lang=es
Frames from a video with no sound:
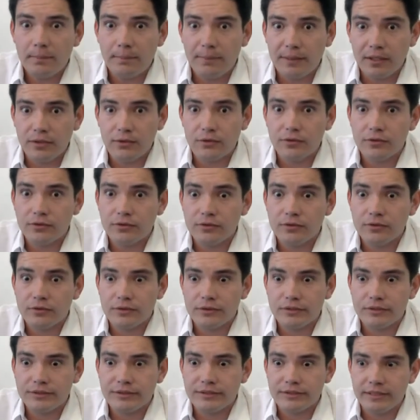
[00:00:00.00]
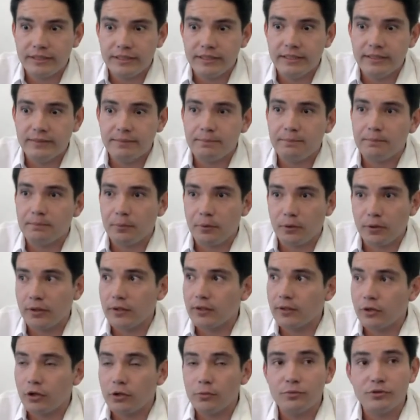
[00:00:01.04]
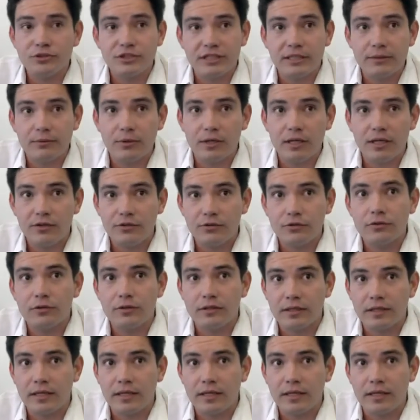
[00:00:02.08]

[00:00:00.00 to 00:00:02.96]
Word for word: pero sí por cómo se llevó el hecho